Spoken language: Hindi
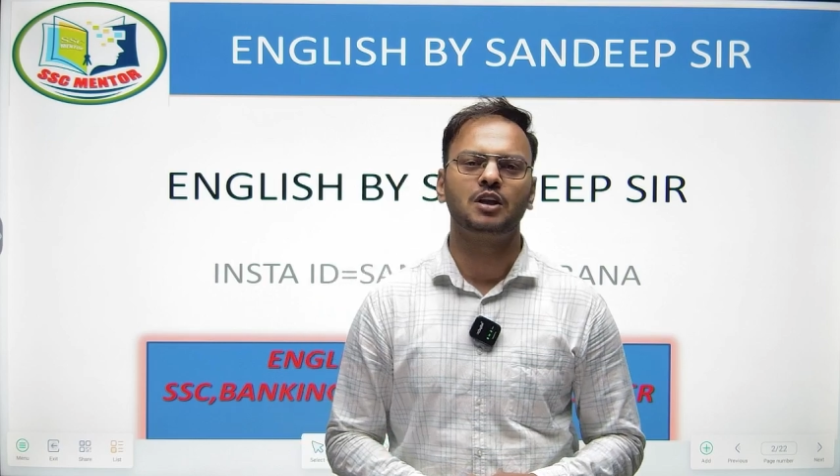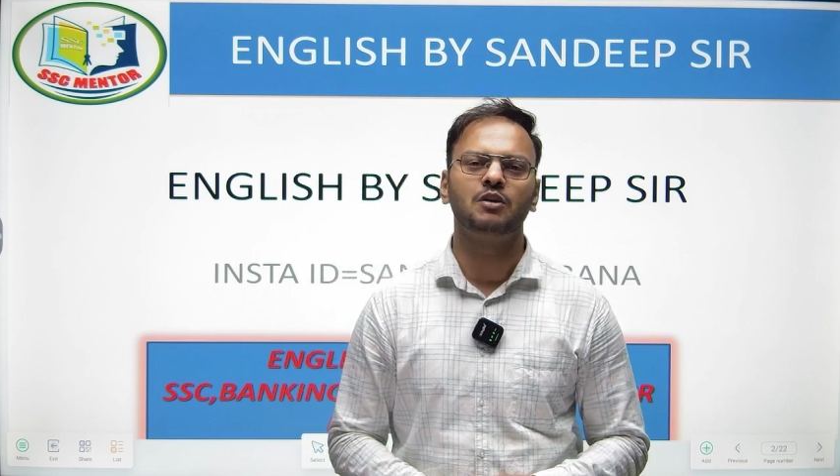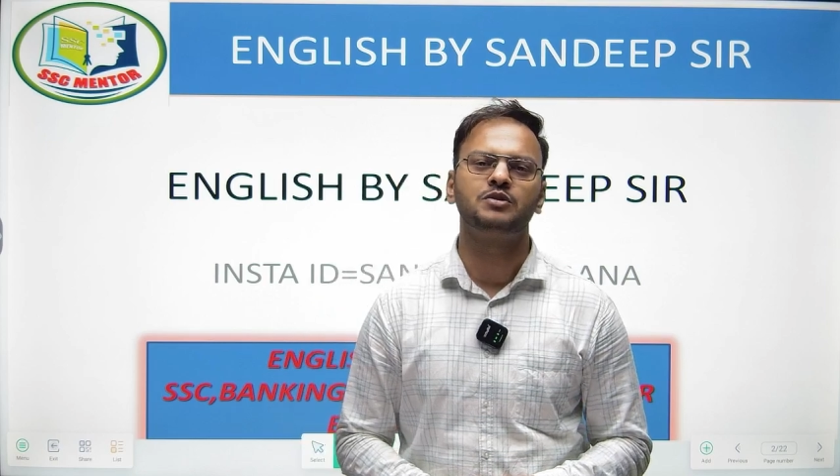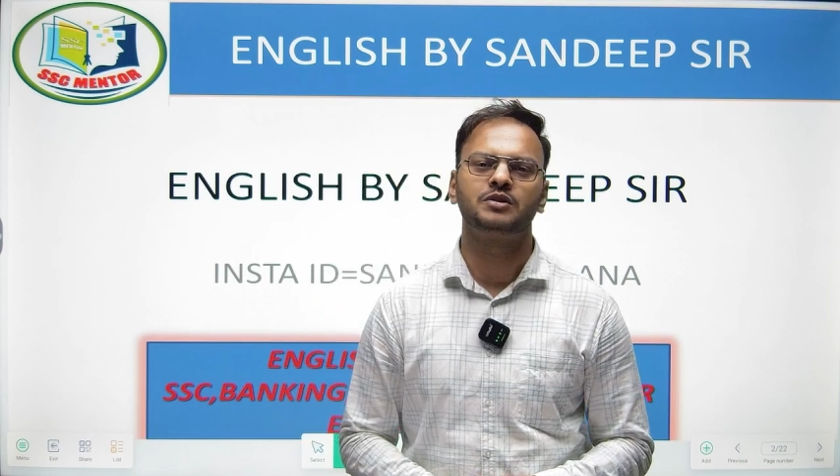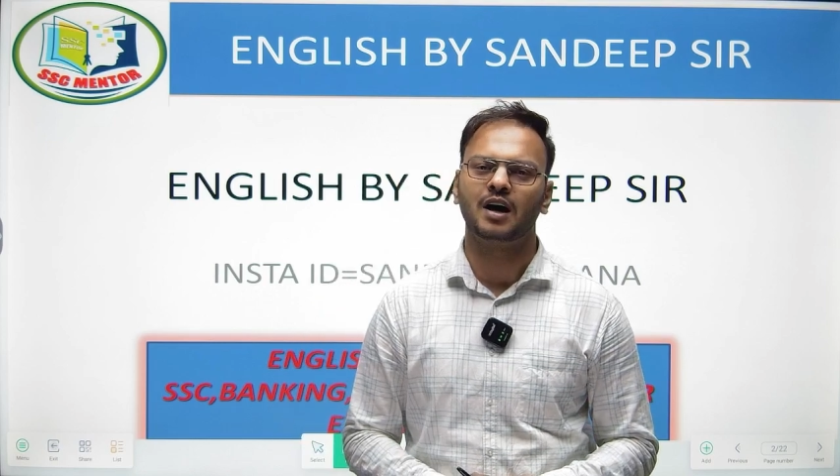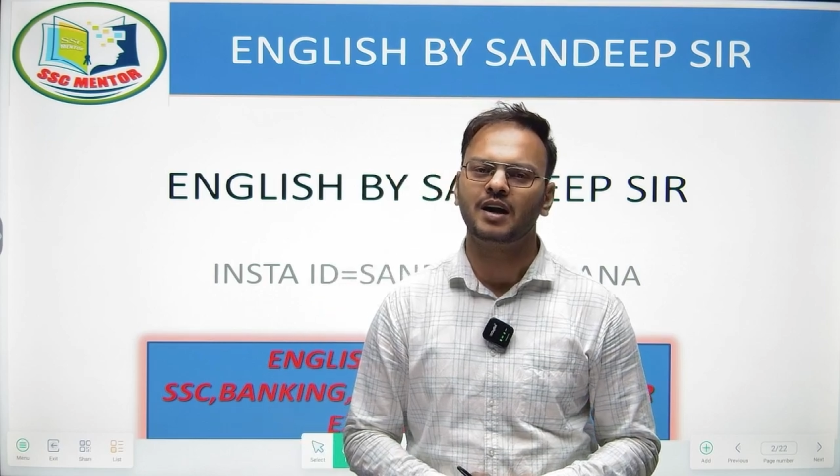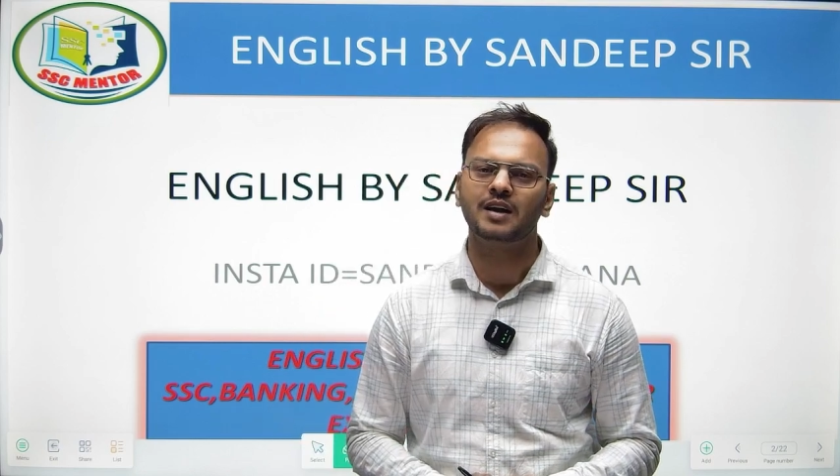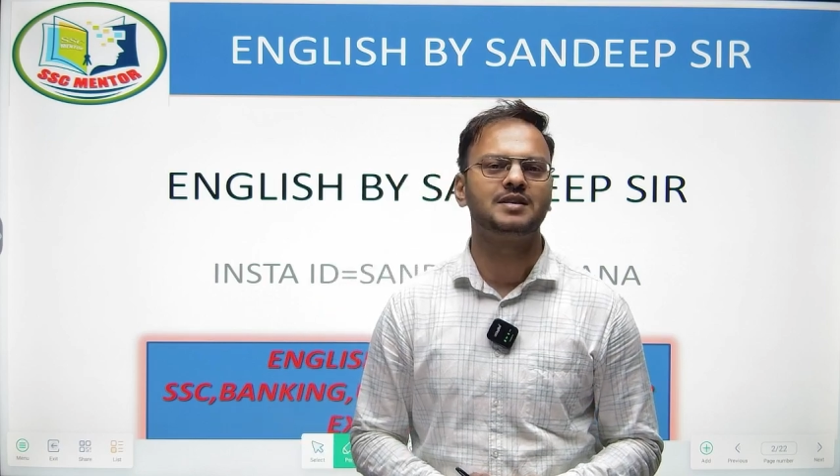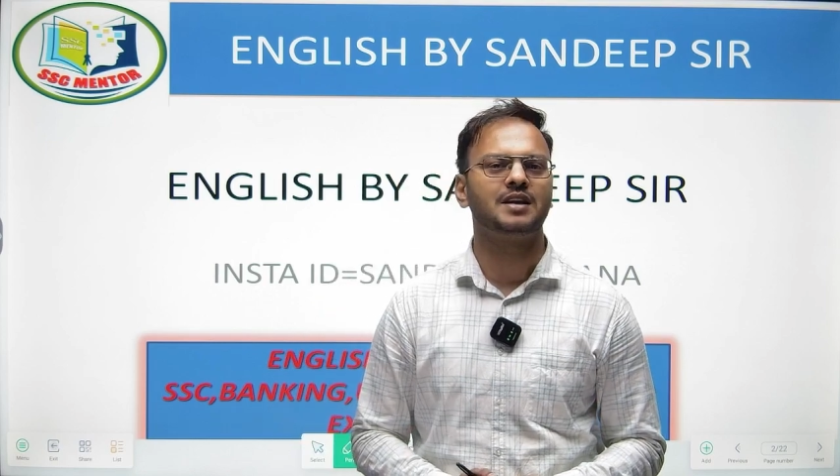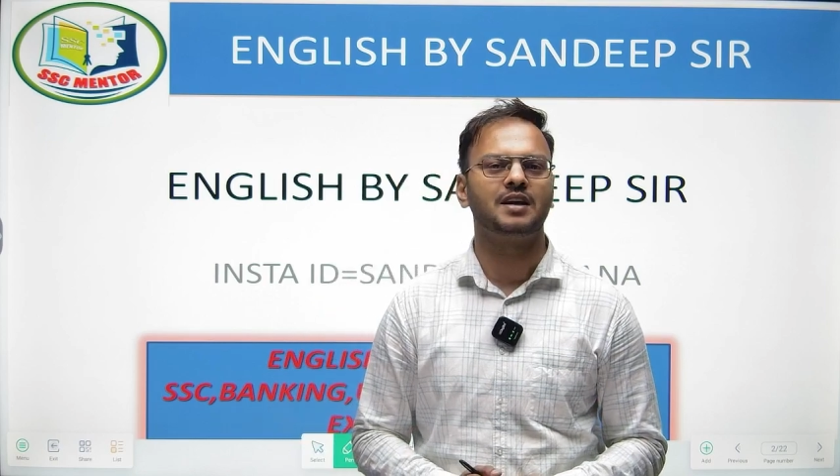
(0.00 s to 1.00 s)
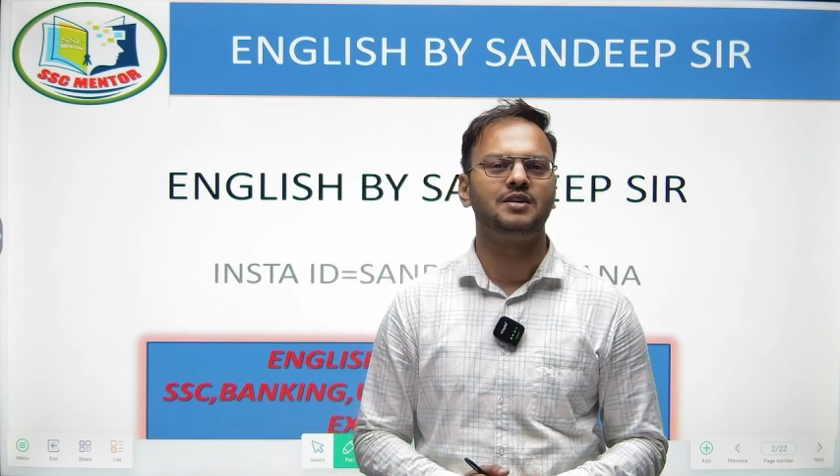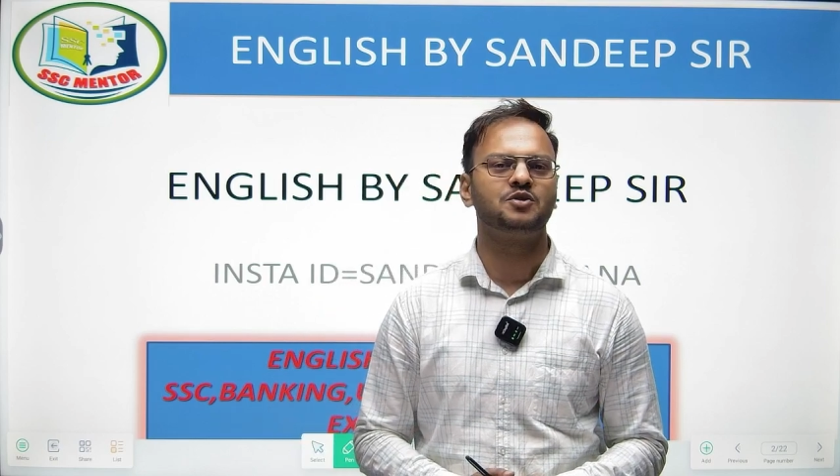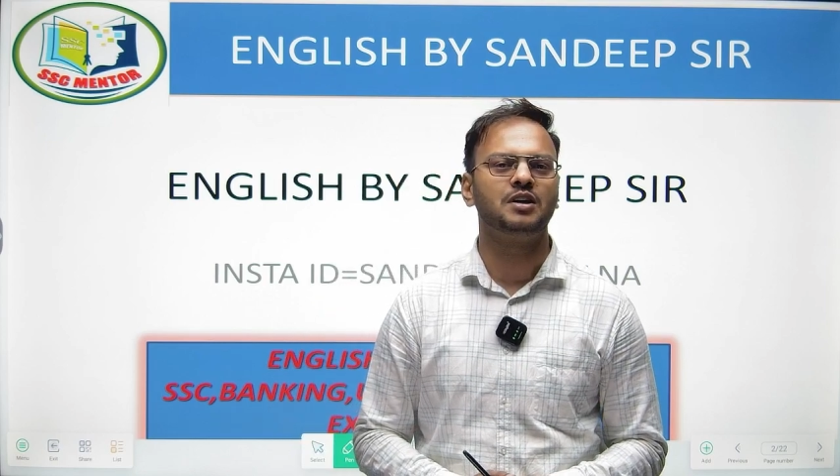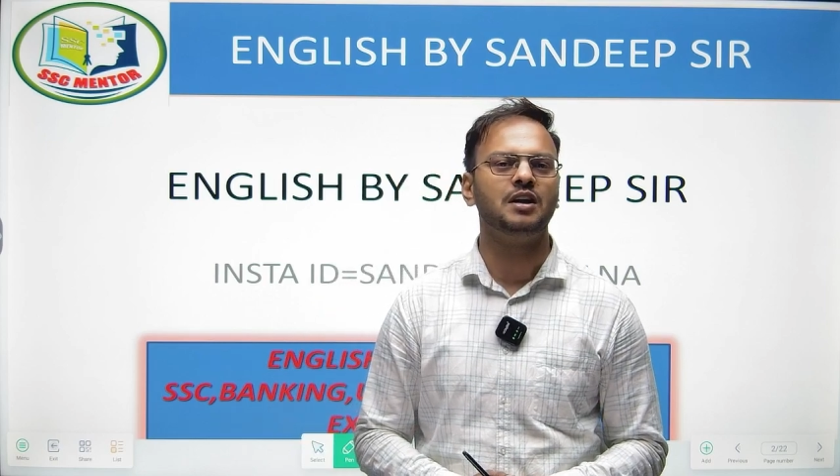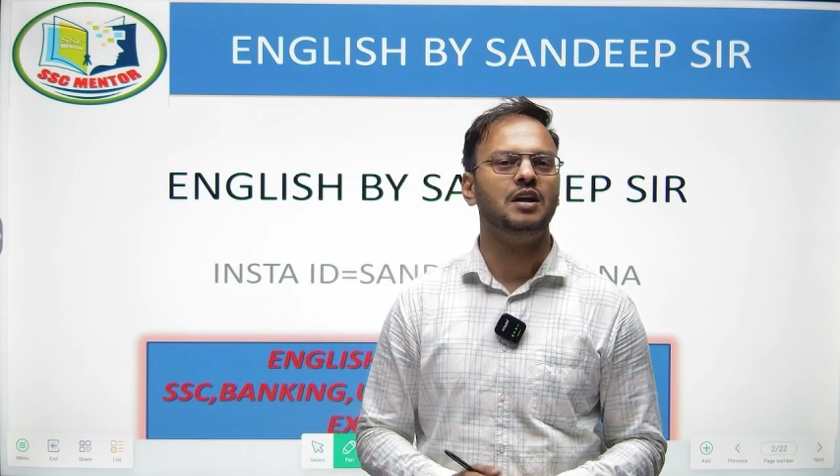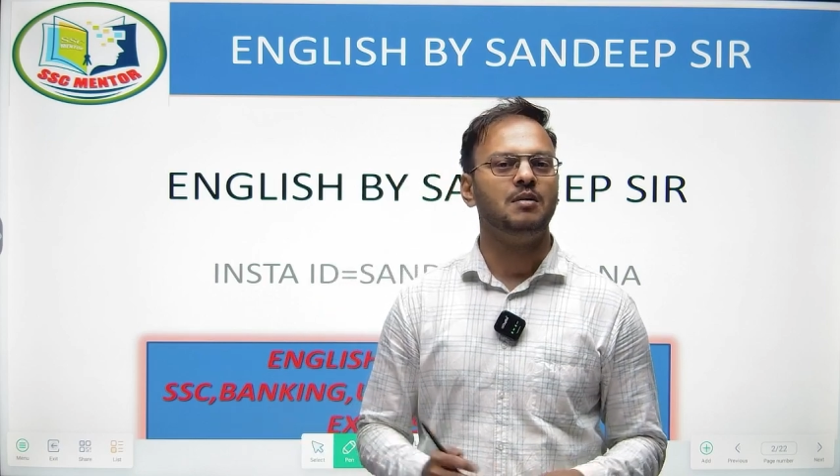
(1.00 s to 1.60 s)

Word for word: होता है वो सारे के सारे जो है